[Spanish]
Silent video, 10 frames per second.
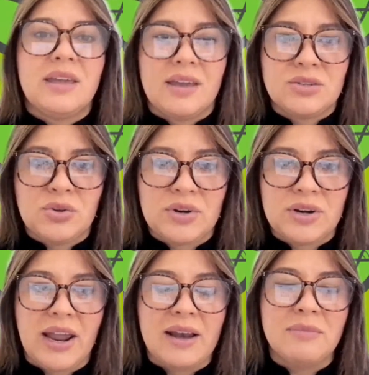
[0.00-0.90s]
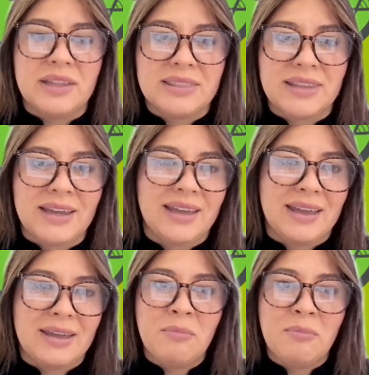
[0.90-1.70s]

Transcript: y eso realmente